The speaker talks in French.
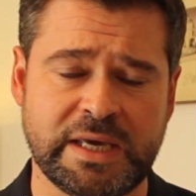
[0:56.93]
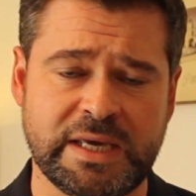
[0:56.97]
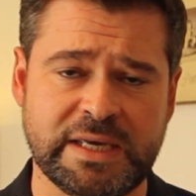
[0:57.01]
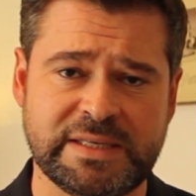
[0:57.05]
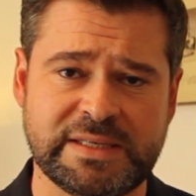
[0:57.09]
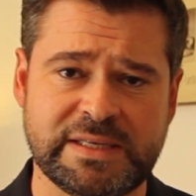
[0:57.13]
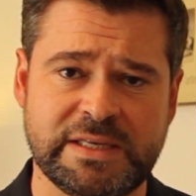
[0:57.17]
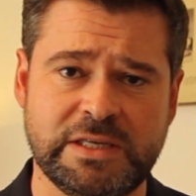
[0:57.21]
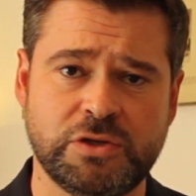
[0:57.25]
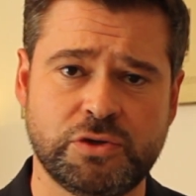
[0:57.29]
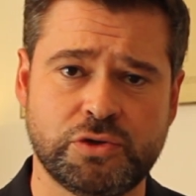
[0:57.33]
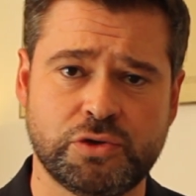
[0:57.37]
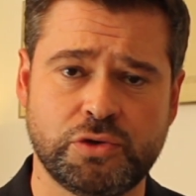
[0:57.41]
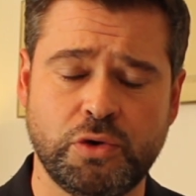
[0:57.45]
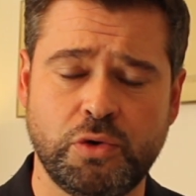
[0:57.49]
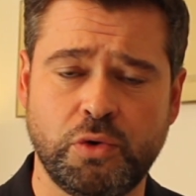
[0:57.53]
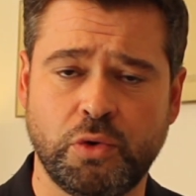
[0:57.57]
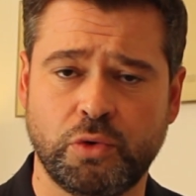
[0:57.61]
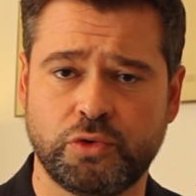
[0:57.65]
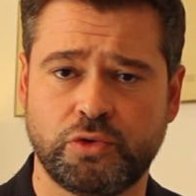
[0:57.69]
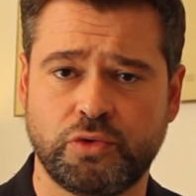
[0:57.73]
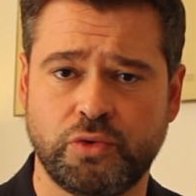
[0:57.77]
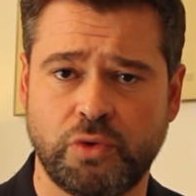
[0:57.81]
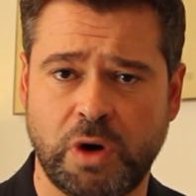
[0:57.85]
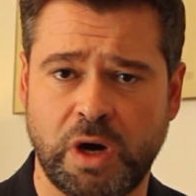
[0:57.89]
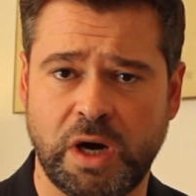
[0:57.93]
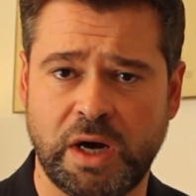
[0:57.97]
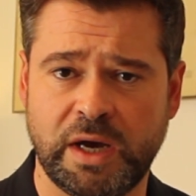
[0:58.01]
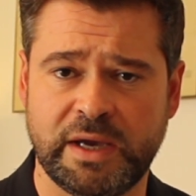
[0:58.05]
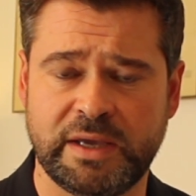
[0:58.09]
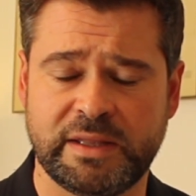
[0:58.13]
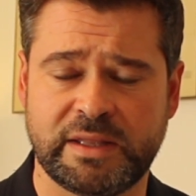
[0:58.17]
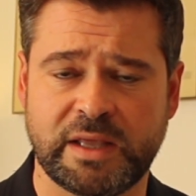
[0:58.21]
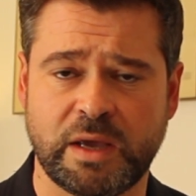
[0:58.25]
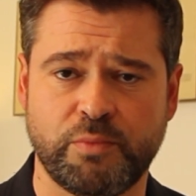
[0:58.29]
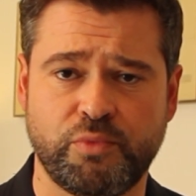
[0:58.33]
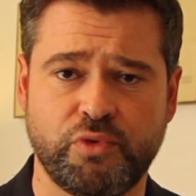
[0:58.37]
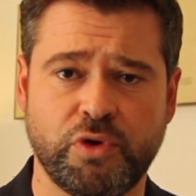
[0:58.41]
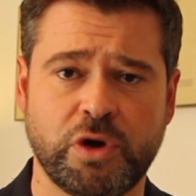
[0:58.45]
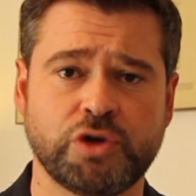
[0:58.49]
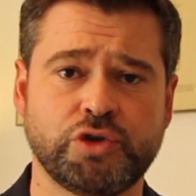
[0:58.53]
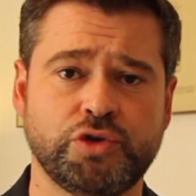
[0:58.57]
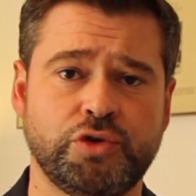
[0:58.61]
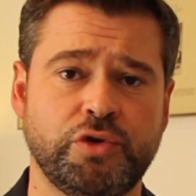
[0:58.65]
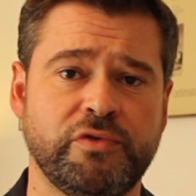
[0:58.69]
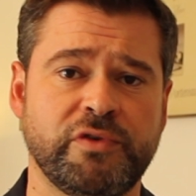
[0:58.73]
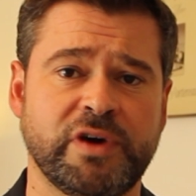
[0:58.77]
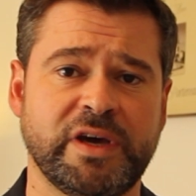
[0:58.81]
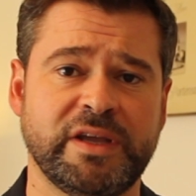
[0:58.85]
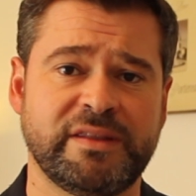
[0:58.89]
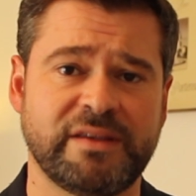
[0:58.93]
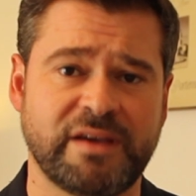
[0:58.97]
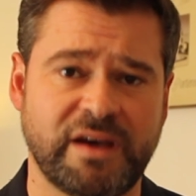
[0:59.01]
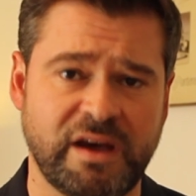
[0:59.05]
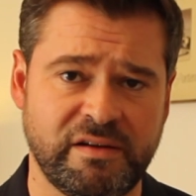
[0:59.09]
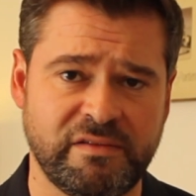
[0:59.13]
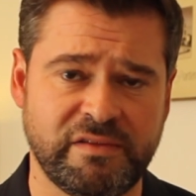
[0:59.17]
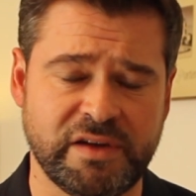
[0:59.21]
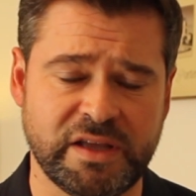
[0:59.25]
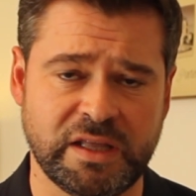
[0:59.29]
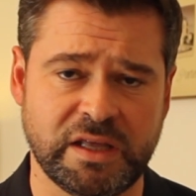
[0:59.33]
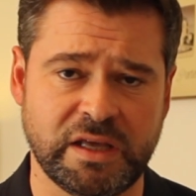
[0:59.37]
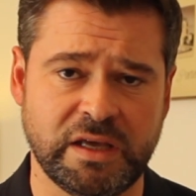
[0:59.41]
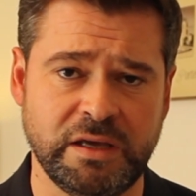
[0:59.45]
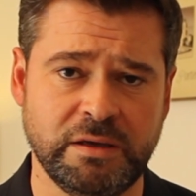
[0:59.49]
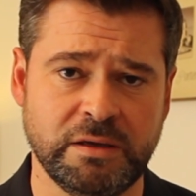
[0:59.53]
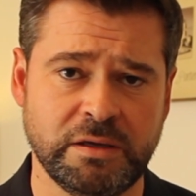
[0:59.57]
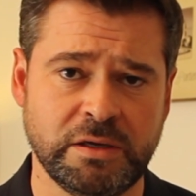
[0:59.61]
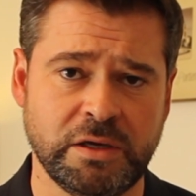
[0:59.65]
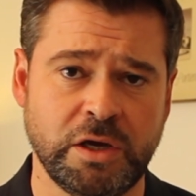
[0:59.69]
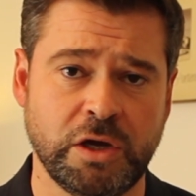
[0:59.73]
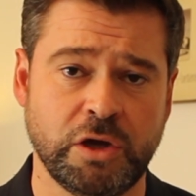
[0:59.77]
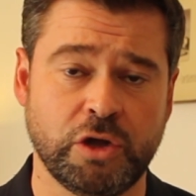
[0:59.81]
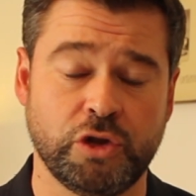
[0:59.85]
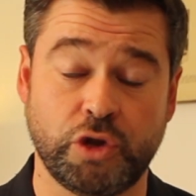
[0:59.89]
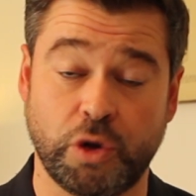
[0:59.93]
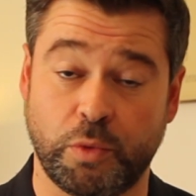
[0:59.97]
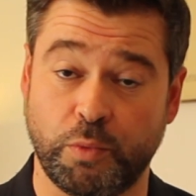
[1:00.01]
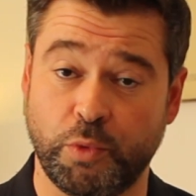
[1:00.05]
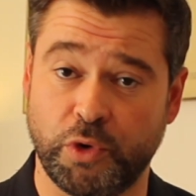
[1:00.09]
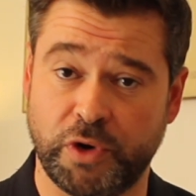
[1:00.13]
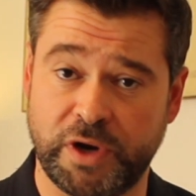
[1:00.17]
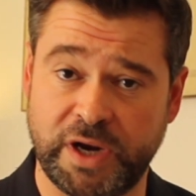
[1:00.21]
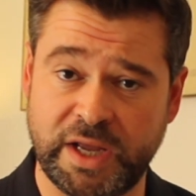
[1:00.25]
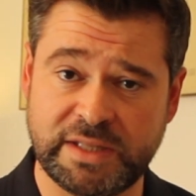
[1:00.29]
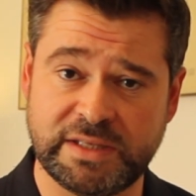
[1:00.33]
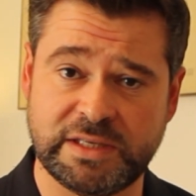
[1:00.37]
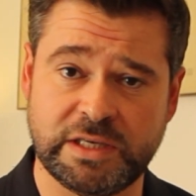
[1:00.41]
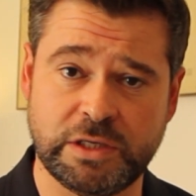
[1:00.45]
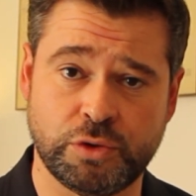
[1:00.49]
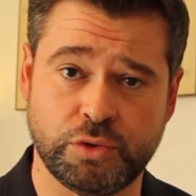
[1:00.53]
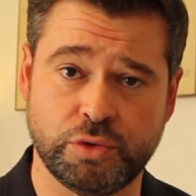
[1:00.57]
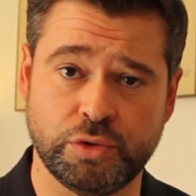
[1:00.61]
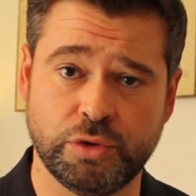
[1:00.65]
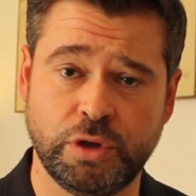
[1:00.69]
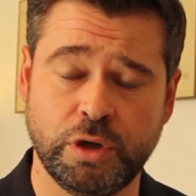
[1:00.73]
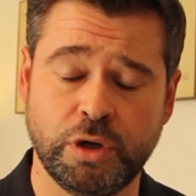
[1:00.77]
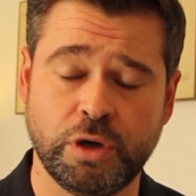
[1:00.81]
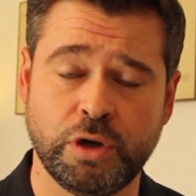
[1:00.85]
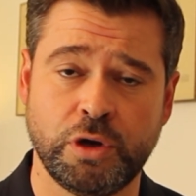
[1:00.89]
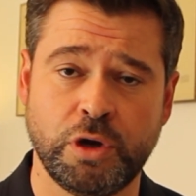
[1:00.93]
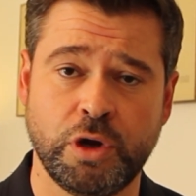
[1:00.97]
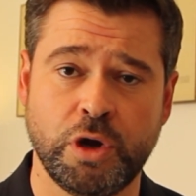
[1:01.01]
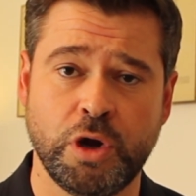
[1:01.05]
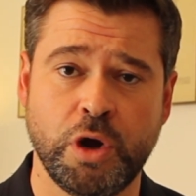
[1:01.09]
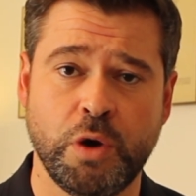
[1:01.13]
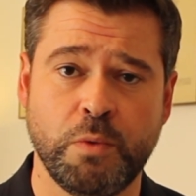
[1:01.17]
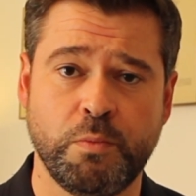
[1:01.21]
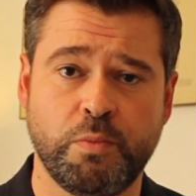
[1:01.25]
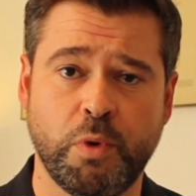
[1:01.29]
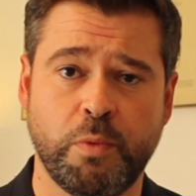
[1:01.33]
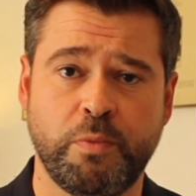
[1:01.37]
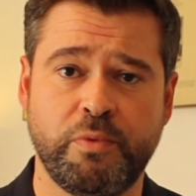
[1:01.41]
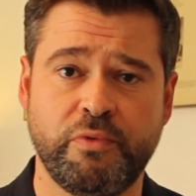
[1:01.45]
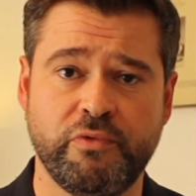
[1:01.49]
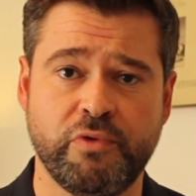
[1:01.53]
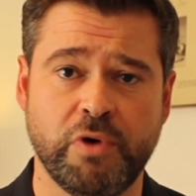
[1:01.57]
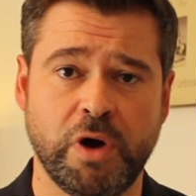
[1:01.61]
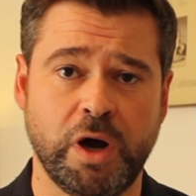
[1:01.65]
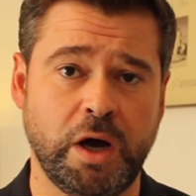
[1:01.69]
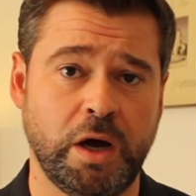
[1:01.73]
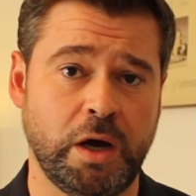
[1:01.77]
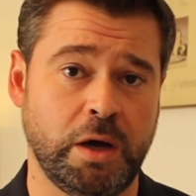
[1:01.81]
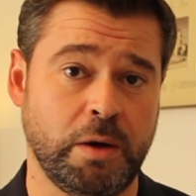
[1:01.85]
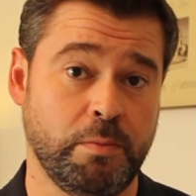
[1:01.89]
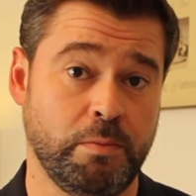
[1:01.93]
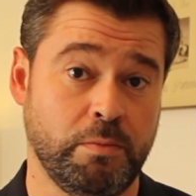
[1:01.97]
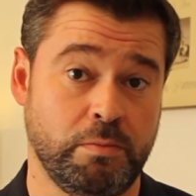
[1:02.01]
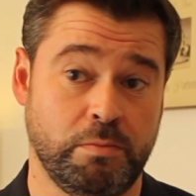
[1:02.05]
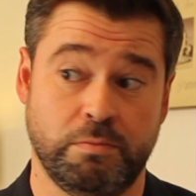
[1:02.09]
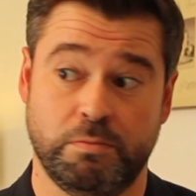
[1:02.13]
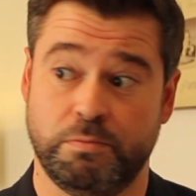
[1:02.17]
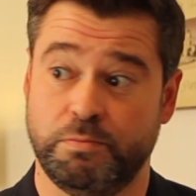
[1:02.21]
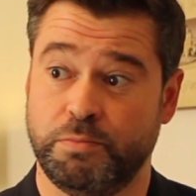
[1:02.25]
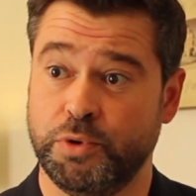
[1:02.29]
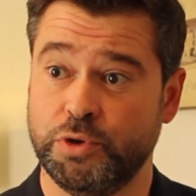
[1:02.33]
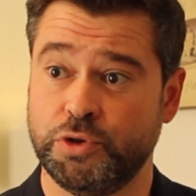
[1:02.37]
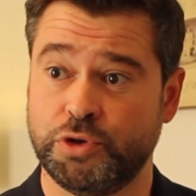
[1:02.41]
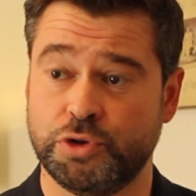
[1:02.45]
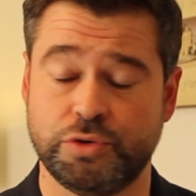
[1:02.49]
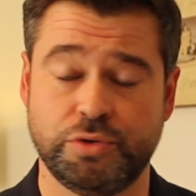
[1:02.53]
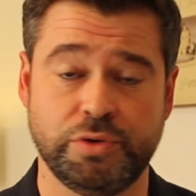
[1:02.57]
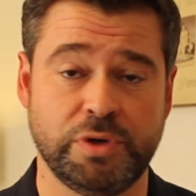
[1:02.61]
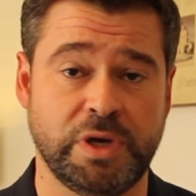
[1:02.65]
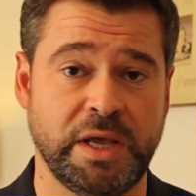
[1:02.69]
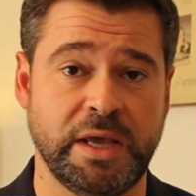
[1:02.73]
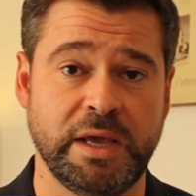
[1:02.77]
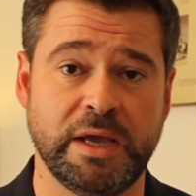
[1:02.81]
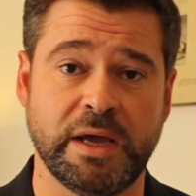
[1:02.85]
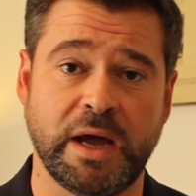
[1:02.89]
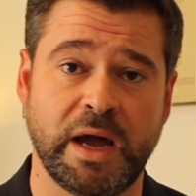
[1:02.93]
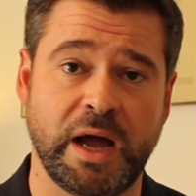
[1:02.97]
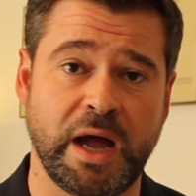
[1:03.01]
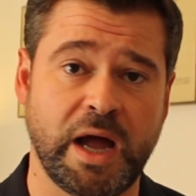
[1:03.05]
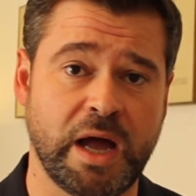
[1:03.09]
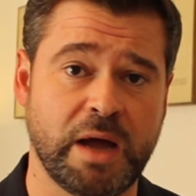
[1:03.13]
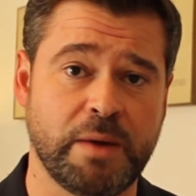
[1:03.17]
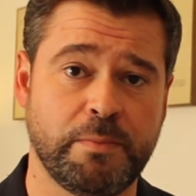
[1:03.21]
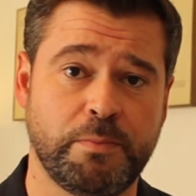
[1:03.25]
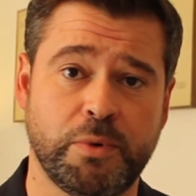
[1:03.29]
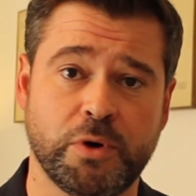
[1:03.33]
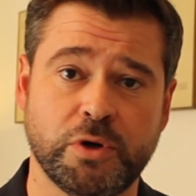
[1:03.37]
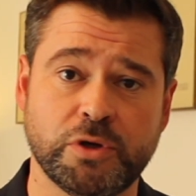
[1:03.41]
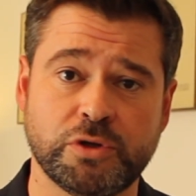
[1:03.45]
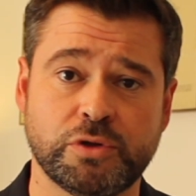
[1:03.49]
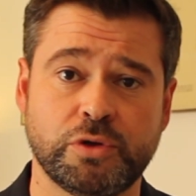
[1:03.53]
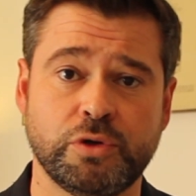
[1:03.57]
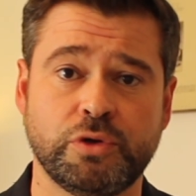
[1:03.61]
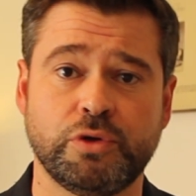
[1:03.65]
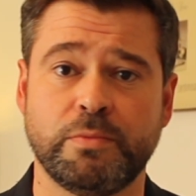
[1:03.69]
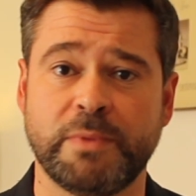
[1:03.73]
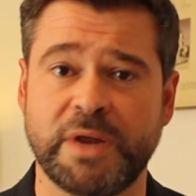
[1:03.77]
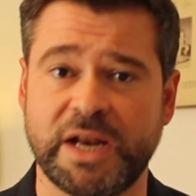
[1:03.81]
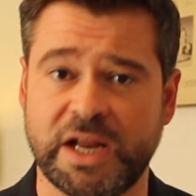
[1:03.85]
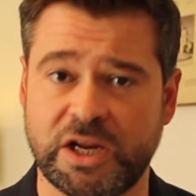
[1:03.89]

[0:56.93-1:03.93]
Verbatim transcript: qu'est-ce qui, selon toi, est un point que je devrais travailler dans mon attitude pour pouvoir postuler à un poste de